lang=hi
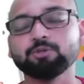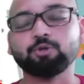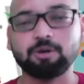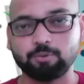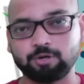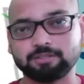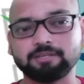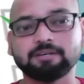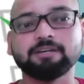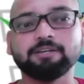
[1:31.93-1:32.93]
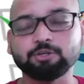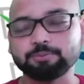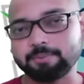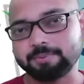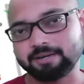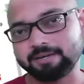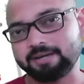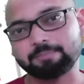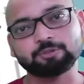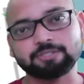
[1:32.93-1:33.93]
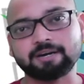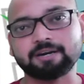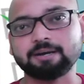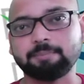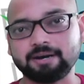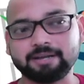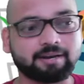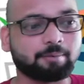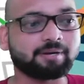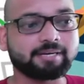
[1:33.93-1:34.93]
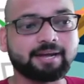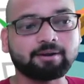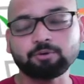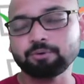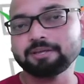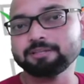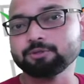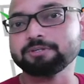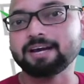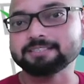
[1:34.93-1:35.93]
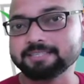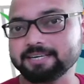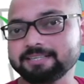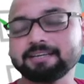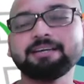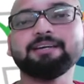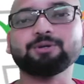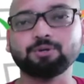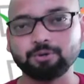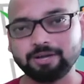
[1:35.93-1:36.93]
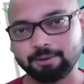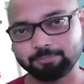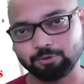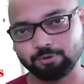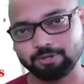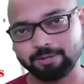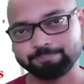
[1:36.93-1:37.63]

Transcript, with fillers: थोड़ा बहुत न्यूज़पेपर के लिए आपको ज्यादा करके पढ़ लेना है बल्कि एडिटोरियल तो टास्क के अंदर ही इंक्लूड है आप लोगों का